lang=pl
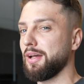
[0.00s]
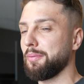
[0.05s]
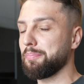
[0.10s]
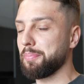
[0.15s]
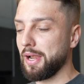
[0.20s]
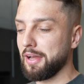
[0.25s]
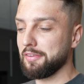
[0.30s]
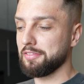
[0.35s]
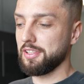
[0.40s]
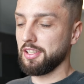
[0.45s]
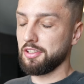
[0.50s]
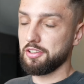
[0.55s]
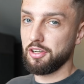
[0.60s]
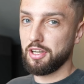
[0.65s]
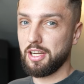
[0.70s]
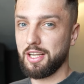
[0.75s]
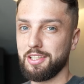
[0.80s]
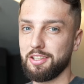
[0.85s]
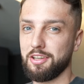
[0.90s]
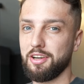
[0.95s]
Naprawdę,
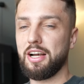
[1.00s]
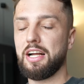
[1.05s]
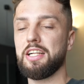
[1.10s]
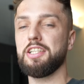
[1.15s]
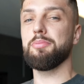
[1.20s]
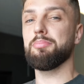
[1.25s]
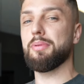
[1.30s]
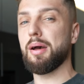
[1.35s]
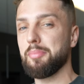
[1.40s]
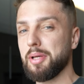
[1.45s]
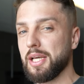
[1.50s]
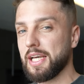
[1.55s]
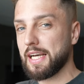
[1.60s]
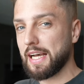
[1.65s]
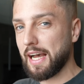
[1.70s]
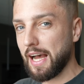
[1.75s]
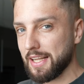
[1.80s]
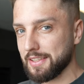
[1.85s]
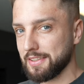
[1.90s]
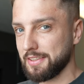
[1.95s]
kochani, kochani, mamy
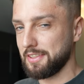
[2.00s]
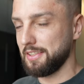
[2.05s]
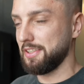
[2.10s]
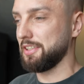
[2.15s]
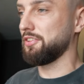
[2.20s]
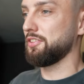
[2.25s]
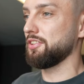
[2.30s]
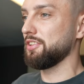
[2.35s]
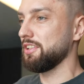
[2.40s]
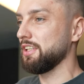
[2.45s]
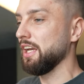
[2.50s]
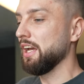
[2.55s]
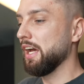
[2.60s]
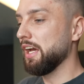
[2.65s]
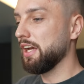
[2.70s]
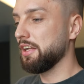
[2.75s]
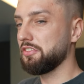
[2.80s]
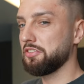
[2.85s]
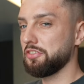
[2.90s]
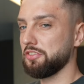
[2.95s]
hat czyli
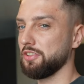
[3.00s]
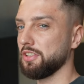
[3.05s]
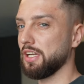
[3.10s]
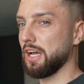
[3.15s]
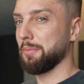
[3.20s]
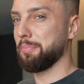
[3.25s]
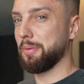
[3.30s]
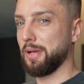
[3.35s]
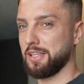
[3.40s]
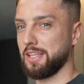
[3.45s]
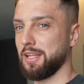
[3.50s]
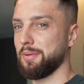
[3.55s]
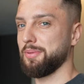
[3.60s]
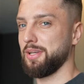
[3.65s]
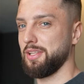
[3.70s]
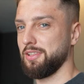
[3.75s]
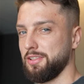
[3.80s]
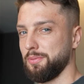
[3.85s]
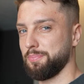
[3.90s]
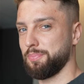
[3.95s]
trzy
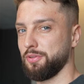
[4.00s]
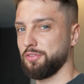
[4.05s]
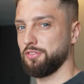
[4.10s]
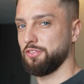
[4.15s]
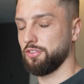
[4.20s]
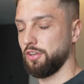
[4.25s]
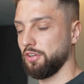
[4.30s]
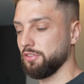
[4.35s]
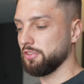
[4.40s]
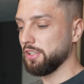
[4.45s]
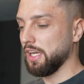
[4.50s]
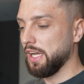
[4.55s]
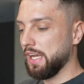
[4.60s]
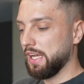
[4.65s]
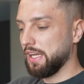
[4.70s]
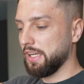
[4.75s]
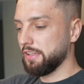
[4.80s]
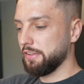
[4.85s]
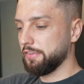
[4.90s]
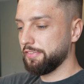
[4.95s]
apartamenty pod rząd,
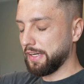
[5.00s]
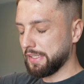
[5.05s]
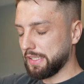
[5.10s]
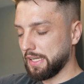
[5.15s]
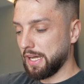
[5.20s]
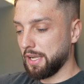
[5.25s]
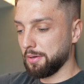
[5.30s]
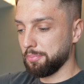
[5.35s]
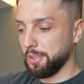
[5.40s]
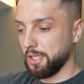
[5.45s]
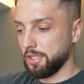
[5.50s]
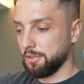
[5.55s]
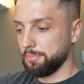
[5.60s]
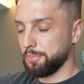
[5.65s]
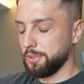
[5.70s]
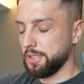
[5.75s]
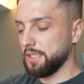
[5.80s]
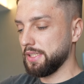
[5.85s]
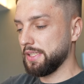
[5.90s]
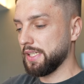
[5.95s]
e, dwa na
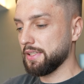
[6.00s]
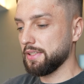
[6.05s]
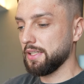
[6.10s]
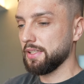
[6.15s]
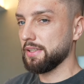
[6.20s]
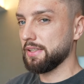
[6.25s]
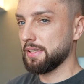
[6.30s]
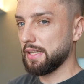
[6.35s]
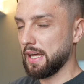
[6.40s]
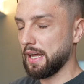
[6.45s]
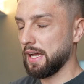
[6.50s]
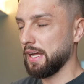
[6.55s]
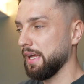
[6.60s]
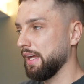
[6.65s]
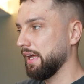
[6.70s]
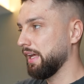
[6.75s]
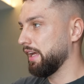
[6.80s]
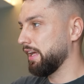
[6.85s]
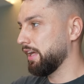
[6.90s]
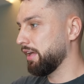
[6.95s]
Airbnb, jeden na
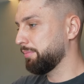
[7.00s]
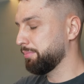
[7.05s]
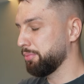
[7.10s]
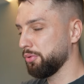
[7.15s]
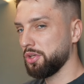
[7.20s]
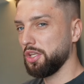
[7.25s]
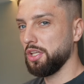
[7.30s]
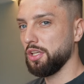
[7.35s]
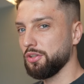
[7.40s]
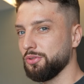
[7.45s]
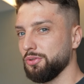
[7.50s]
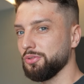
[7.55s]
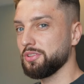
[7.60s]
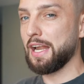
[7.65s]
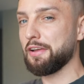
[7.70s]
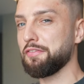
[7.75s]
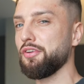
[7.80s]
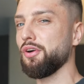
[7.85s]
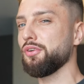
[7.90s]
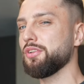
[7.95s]
e, Bookingu,
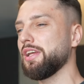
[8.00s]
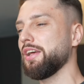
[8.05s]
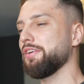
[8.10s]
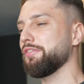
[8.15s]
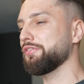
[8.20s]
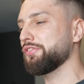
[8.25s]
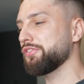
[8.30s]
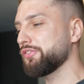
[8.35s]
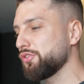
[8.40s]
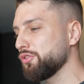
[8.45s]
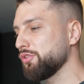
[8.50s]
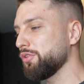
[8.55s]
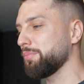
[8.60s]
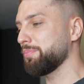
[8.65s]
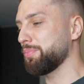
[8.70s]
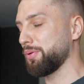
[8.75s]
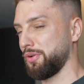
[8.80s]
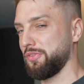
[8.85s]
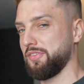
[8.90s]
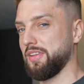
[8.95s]
trafione w
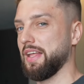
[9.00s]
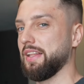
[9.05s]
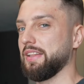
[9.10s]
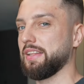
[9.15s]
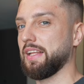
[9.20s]
100%.